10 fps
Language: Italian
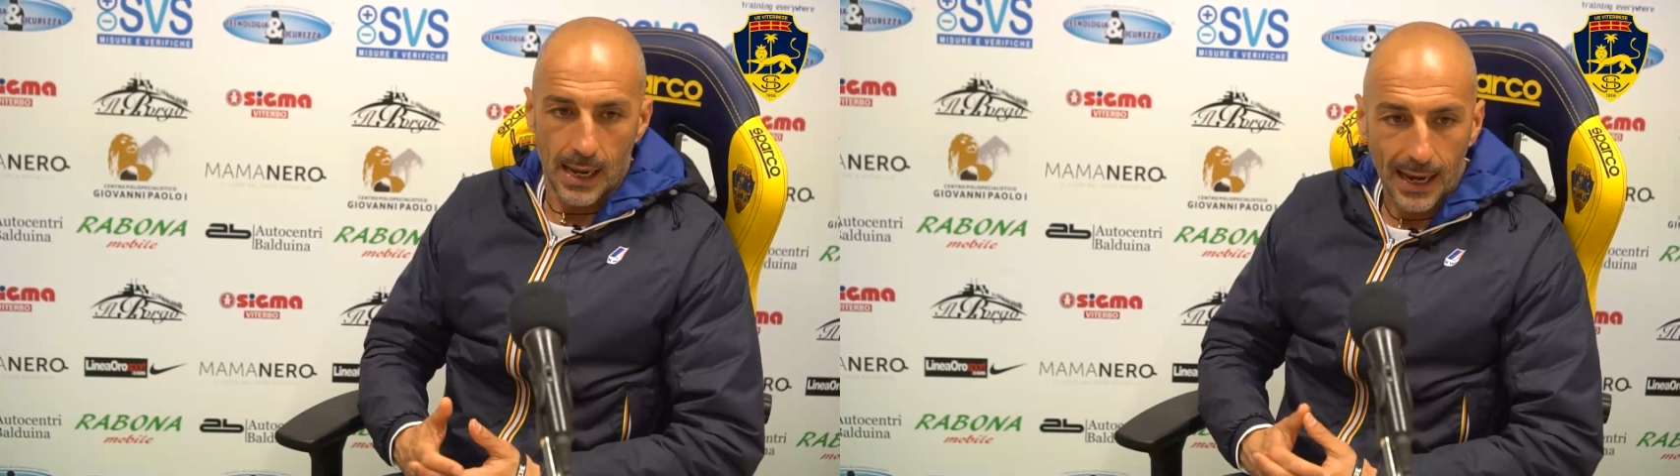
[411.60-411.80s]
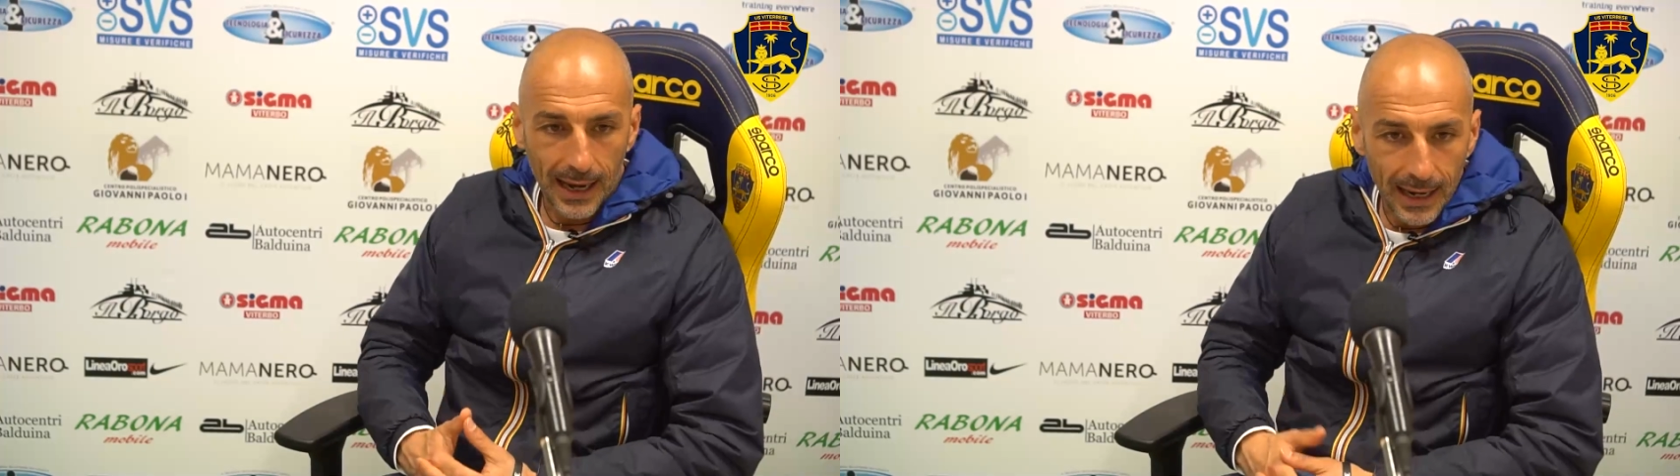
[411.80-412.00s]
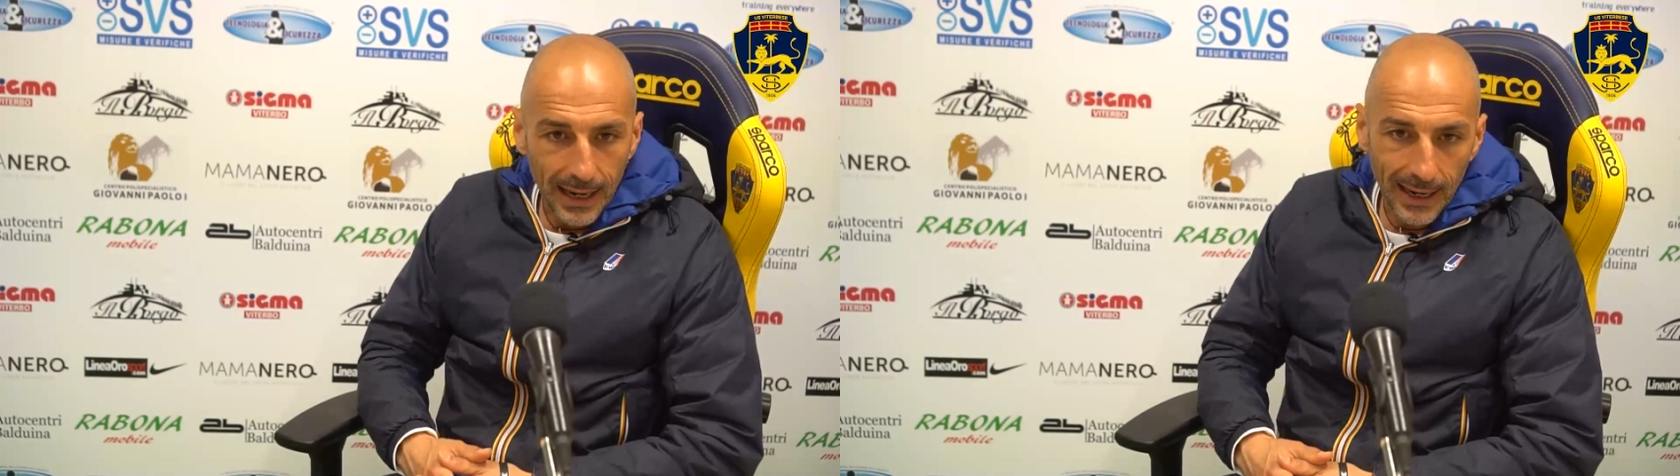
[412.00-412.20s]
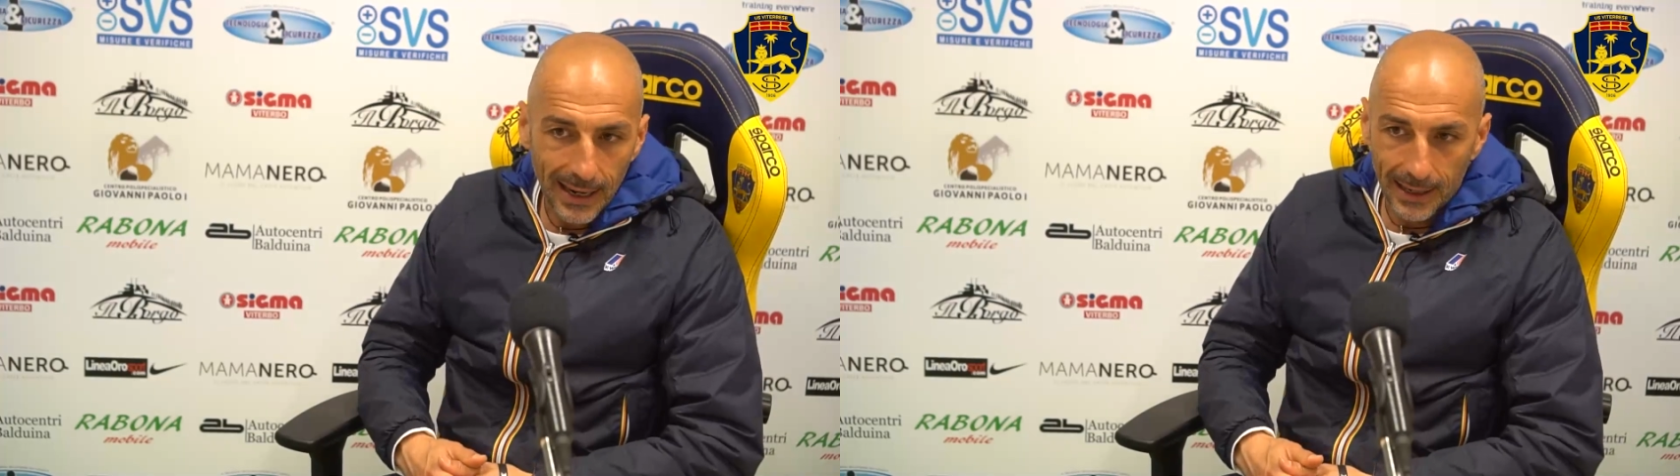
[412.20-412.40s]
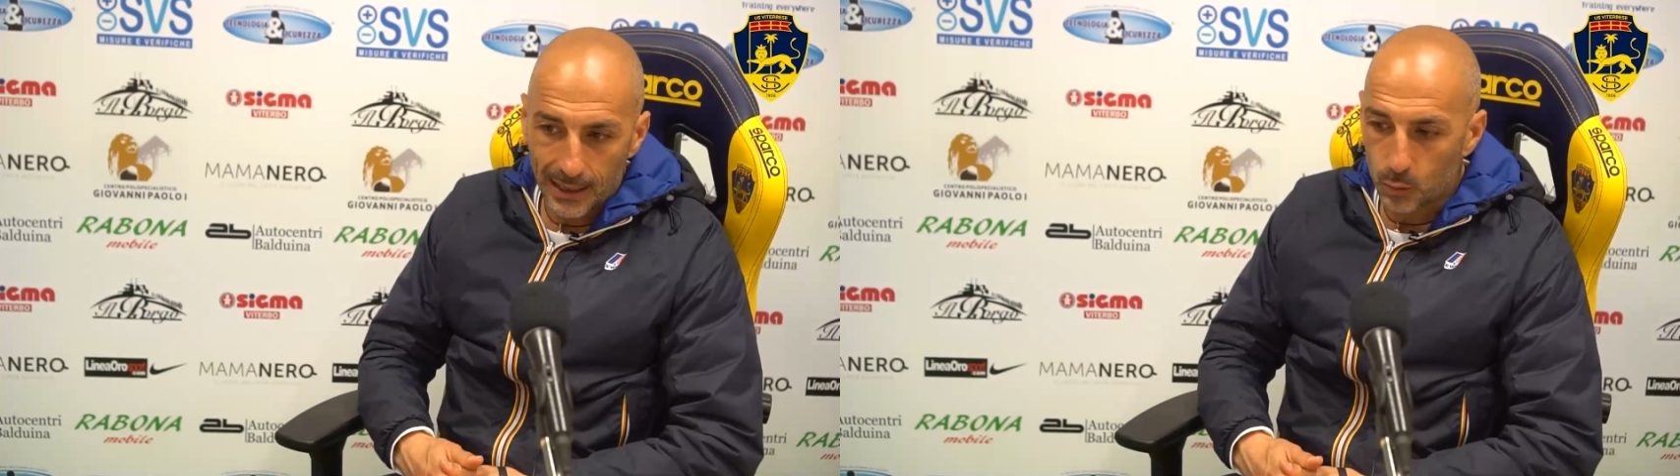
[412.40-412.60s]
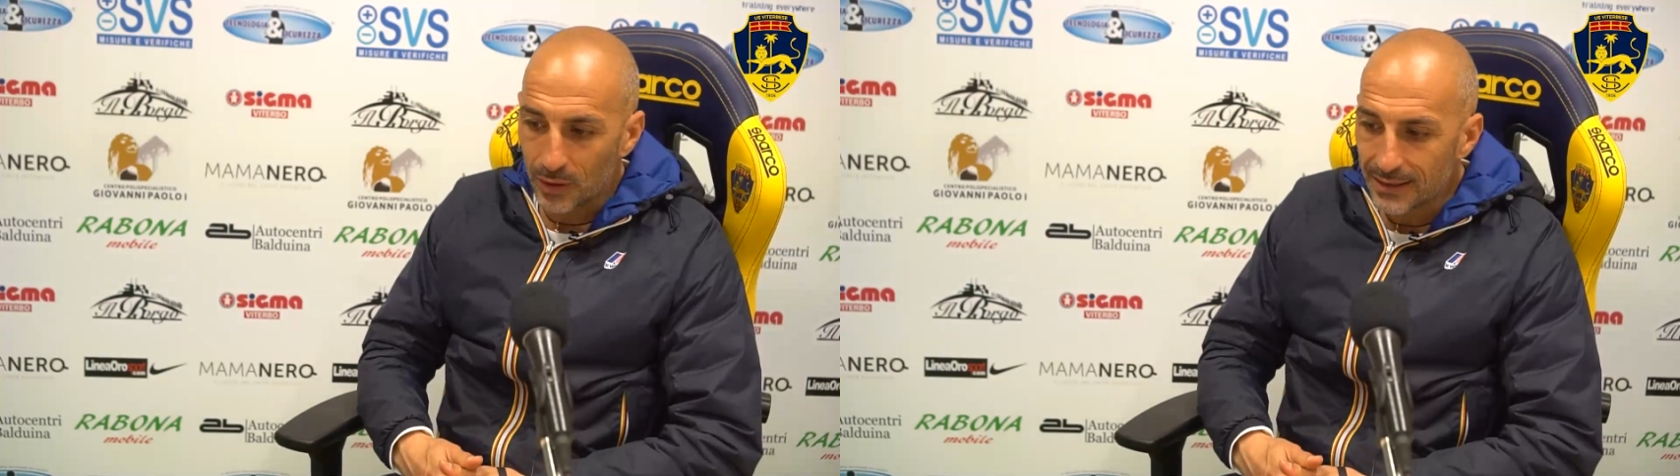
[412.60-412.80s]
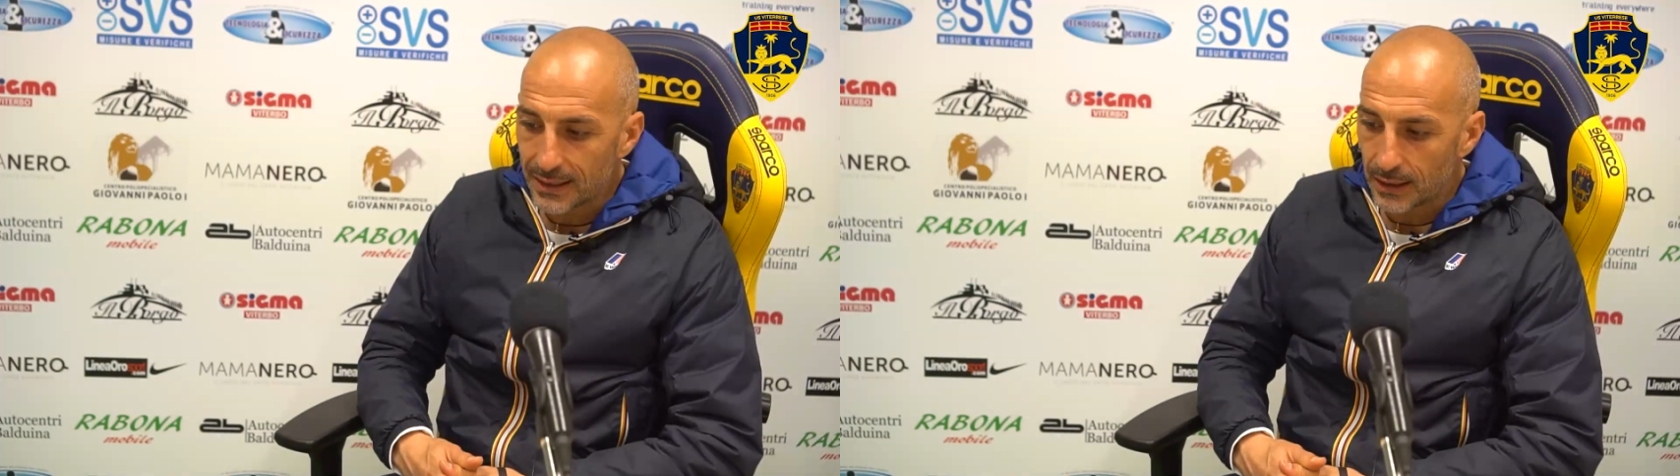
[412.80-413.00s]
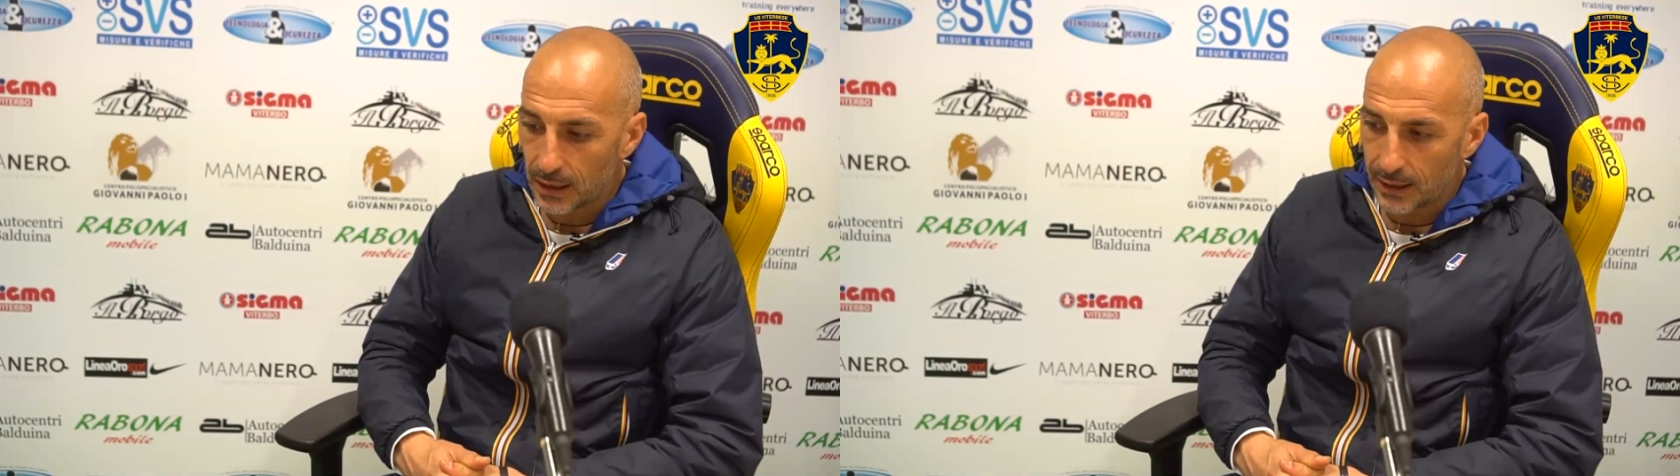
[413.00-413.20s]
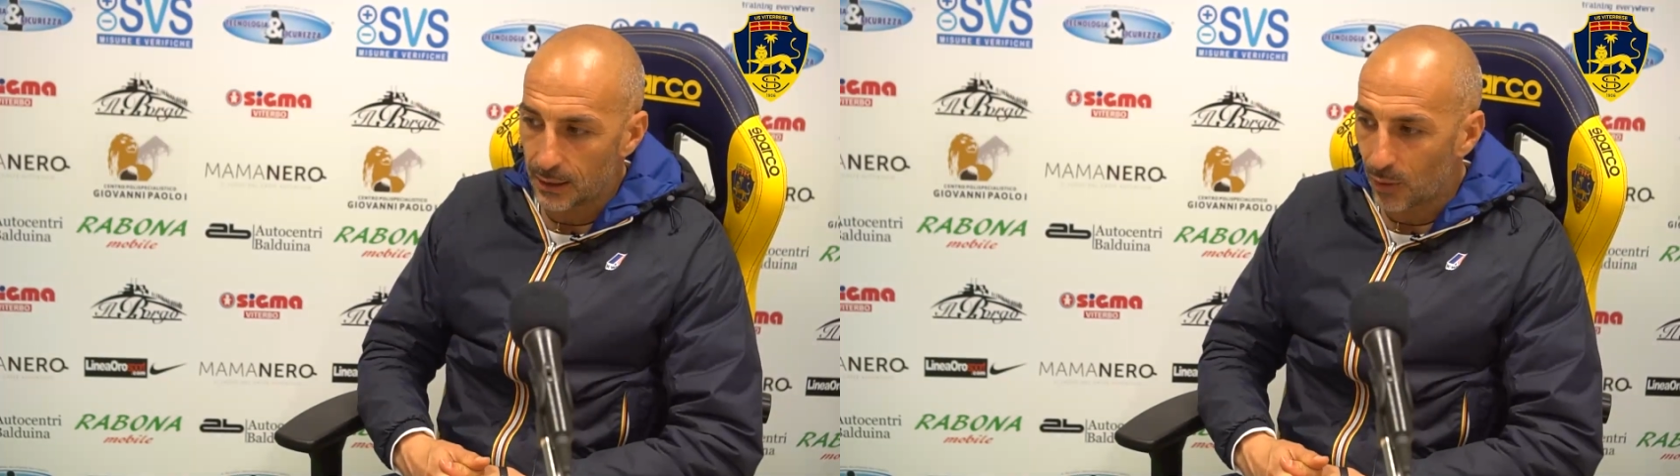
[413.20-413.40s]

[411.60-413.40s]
E, e quindi